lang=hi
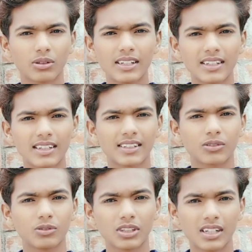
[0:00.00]
तो गाइज़ ऐसा
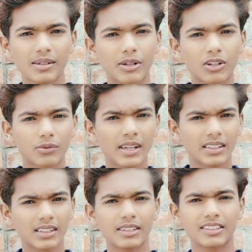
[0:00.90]
कुछ नहीं मनोज भैया
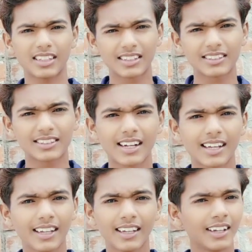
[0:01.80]
एकदम अच्छे
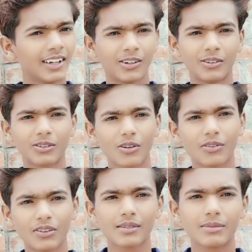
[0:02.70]
इंसान हैं उनको
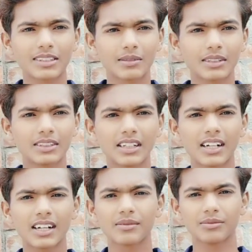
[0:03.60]
फेक मत
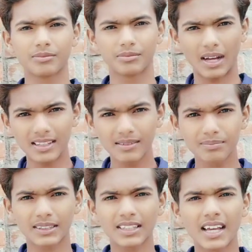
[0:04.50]
समझिएगा भाई
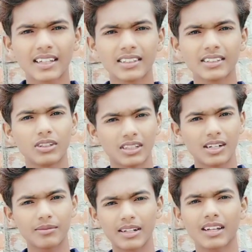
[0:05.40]
पता है कि
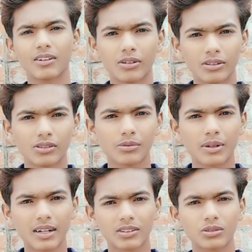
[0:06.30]
इतने बड़े वो
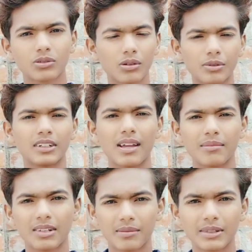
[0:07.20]
यूट्यूबर हैं तो उनको भी
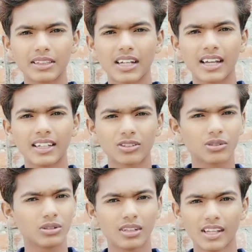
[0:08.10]
टाइम नहीं मिलता है
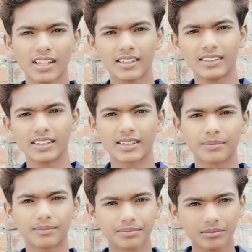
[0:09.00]
तो ये
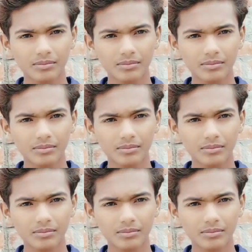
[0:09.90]
सब